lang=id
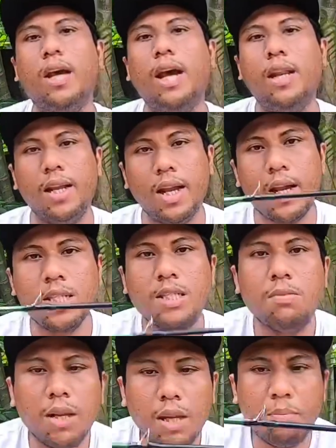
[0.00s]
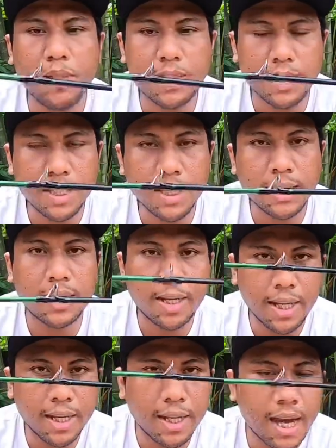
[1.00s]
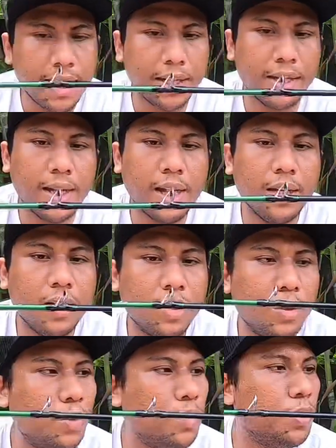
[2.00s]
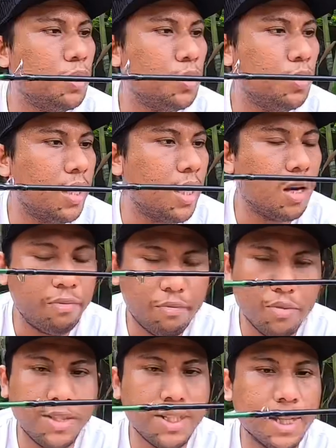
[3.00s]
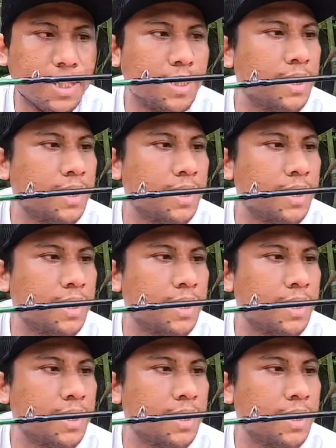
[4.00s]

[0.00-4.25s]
Ada 9 pieces ring guide dan itu sudah Fuji, guys.